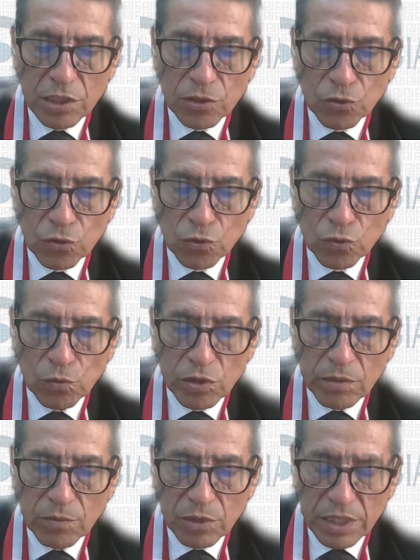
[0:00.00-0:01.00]
Estos dos
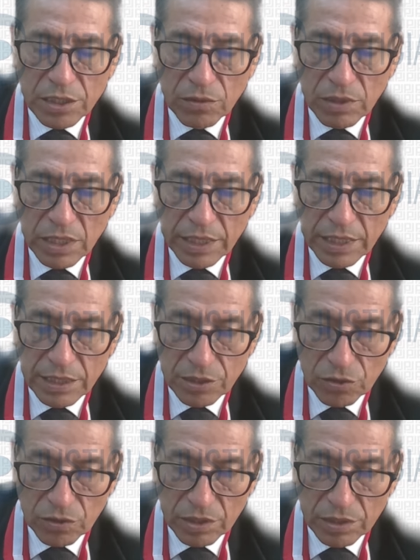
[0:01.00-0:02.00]
últimos nacidos en las
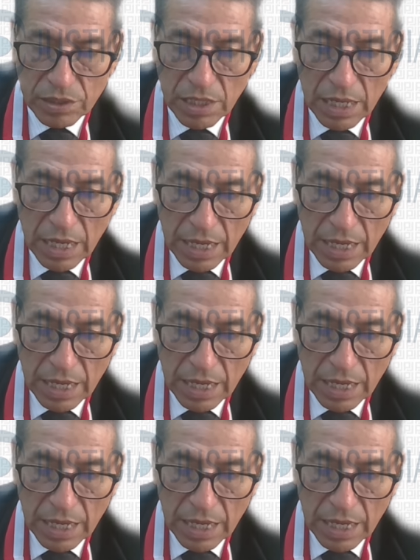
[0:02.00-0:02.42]
relaciones